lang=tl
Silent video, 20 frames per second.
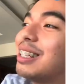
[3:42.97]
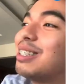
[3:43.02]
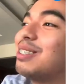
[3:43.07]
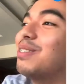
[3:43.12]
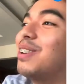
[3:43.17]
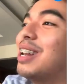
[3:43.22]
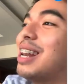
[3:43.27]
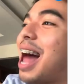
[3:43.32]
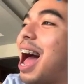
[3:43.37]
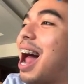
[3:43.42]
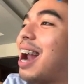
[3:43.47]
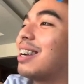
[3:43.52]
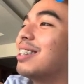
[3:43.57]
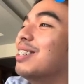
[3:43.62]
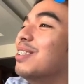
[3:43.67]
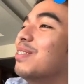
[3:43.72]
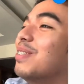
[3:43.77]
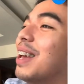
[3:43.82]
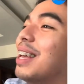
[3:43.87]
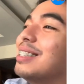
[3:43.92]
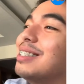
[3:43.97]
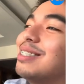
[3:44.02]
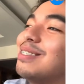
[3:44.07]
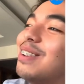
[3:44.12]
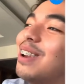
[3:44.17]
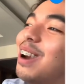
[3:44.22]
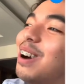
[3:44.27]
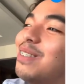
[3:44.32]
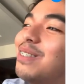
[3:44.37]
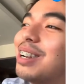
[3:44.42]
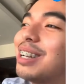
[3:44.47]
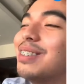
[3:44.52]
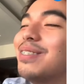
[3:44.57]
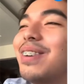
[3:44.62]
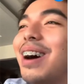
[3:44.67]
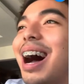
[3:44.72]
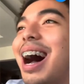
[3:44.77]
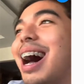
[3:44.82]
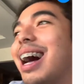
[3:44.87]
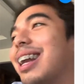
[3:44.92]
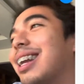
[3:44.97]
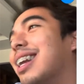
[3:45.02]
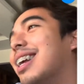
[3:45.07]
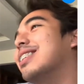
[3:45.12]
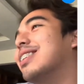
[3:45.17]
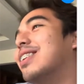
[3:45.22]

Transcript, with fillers: Small arguments, pero marimar.